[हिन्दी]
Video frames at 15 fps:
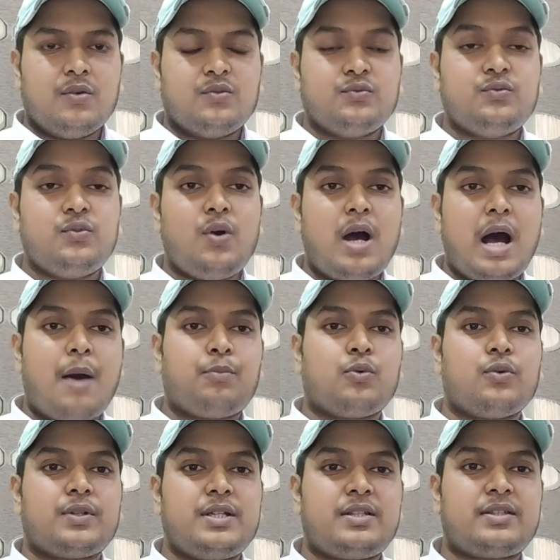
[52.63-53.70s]
वो
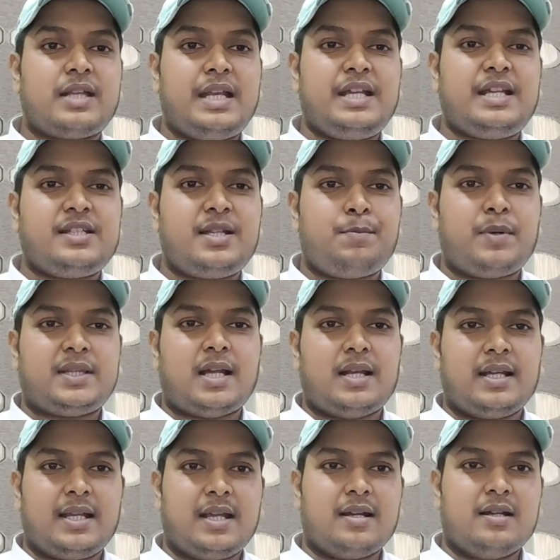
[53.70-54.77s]
आपको किस तरीके से पता
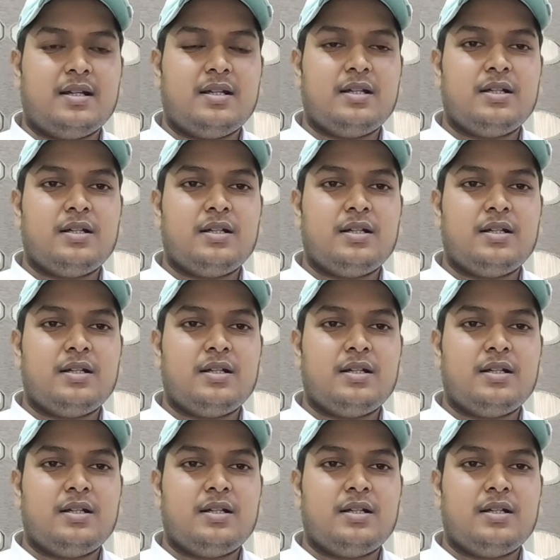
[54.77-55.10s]
लगेगा